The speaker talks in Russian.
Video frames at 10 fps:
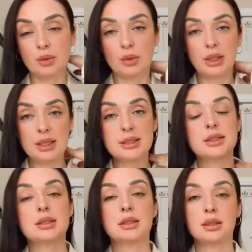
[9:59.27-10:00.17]
но
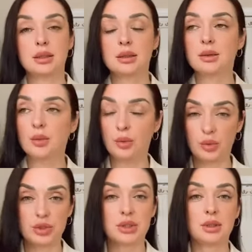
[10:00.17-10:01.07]
есть э,
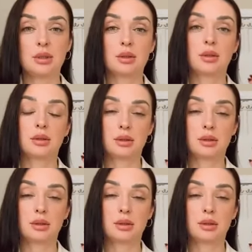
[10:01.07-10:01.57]
Божье